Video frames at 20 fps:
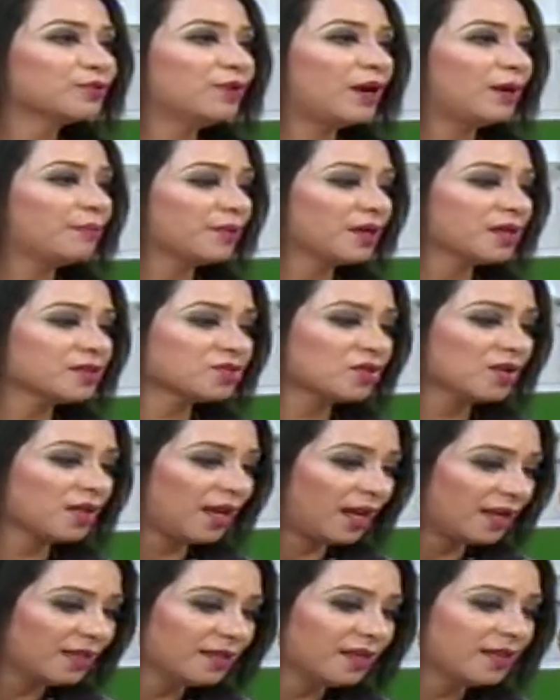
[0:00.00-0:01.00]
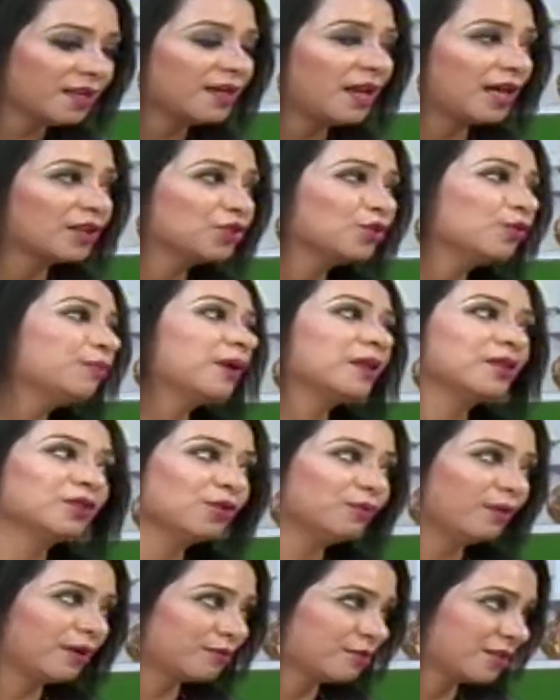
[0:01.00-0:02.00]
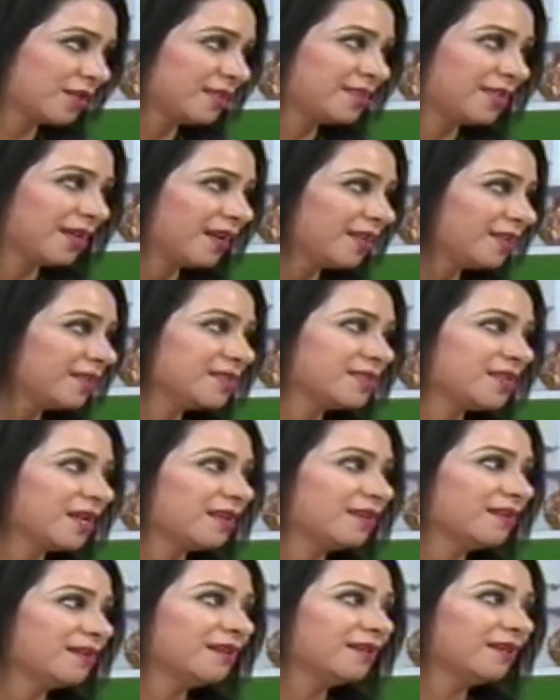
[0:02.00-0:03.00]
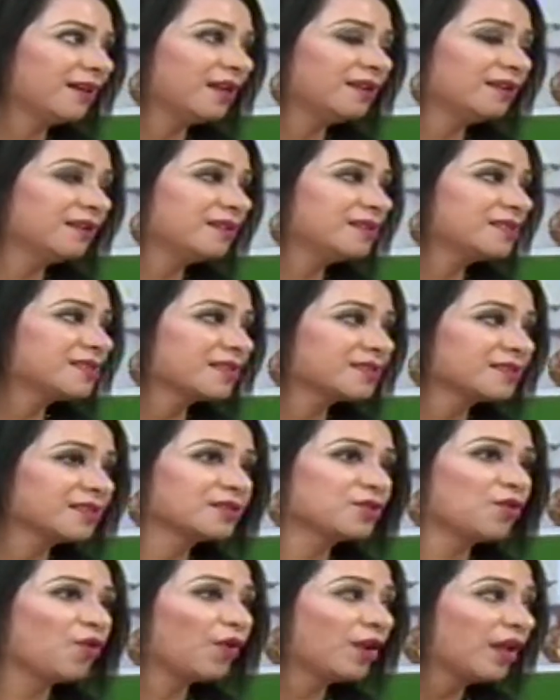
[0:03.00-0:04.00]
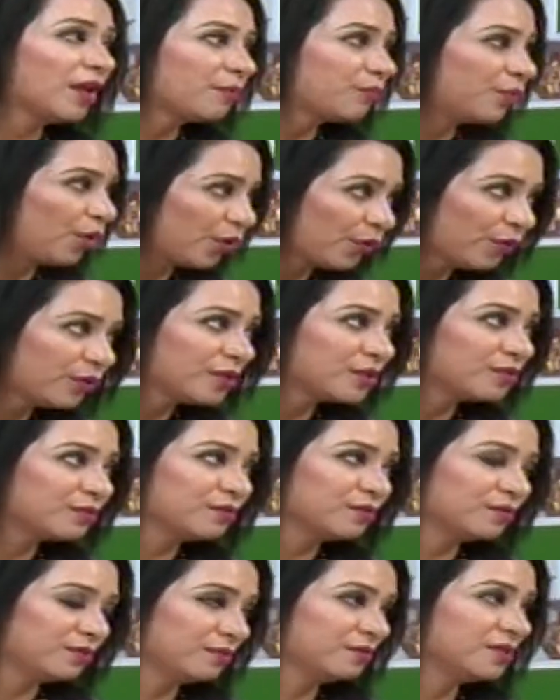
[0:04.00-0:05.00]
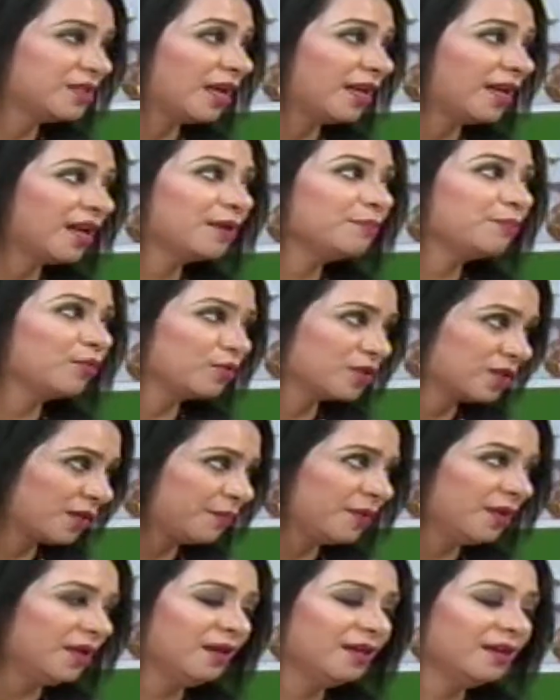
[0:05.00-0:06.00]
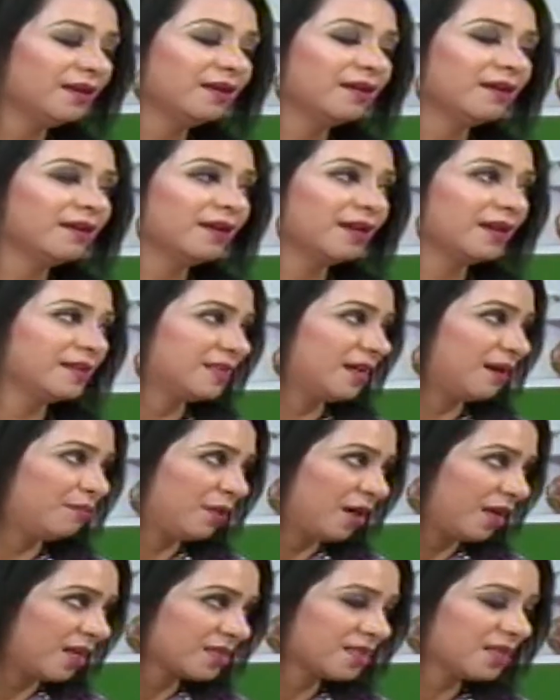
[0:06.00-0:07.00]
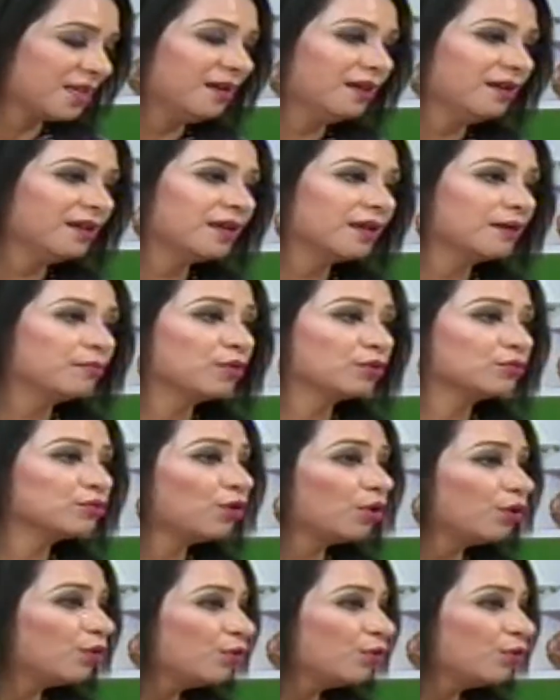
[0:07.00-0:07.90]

আমরা আসলে কালিনারির আদ্যপান্ত মানুষকে জানাতে চাই কালিনারি সেক্টরটা অনেক বড় কি জায়গায় পৌঁছাবে এটা আমার আশা এবং দক্ষ